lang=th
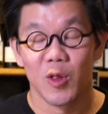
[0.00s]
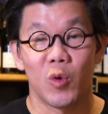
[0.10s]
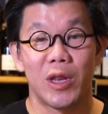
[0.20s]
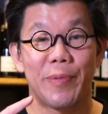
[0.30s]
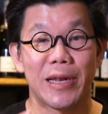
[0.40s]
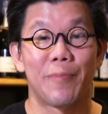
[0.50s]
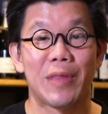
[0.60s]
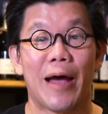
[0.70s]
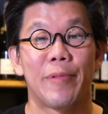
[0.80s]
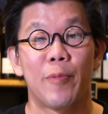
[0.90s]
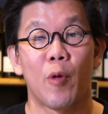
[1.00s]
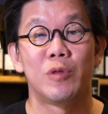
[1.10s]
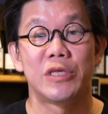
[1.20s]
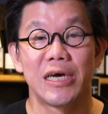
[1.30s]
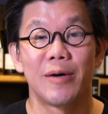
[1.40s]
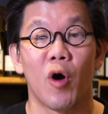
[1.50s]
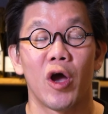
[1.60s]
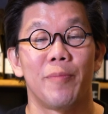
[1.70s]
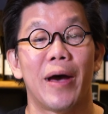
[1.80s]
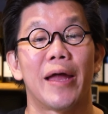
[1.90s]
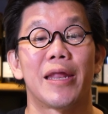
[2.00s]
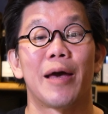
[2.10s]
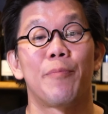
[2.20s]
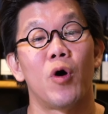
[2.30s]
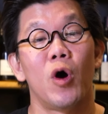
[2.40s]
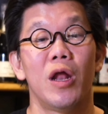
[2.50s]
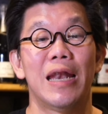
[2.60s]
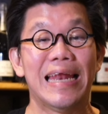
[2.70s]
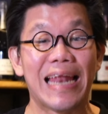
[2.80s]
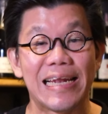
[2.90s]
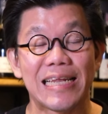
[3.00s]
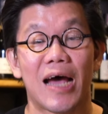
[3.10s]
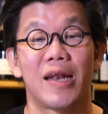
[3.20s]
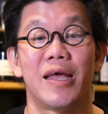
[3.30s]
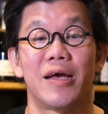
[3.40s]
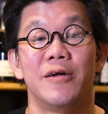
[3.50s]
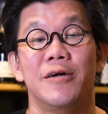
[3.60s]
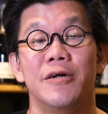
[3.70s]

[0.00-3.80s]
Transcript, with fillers: ตรงนี้เป็นคำถามที่ผมเจอบ่อยมากนะครับ เพราะหลาย ๆ ท่านเนี่ย